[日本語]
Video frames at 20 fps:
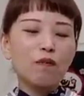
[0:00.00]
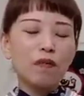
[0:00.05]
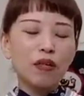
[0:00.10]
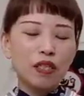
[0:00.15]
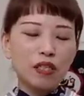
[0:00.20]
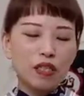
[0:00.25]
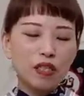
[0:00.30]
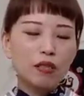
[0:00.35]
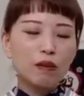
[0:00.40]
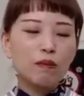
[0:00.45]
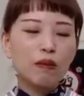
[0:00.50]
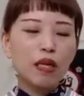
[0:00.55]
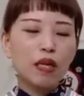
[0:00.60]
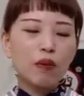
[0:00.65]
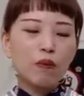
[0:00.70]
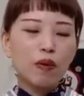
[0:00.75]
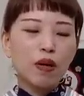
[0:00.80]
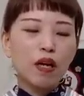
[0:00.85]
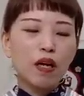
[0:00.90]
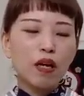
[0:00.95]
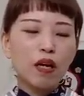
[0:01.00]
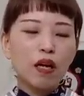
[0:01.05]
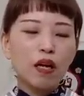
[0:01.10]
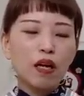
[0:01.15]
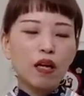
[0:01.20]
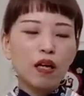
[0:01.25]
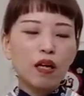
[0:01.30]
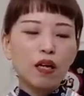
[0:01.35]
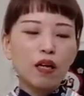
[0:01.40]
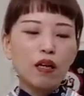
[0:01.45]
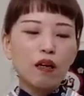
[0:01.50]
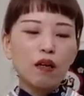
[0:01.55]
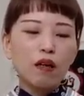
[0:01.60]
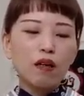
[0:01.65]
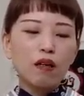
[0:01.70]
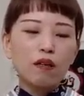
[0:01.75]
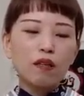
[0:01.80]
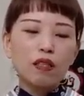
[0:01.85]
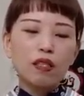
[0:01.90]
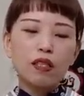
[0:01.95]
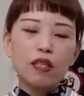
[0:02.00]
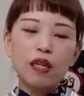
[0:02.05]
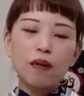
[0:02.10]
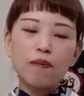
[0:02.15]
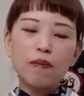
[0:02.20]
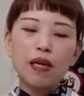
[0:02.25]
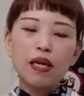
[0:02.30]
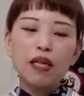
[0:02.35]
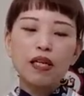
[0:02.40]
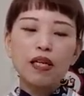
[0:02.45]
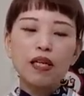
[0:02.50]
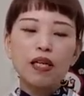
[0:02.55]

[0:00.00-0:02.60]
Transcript: まあ、1枚は下前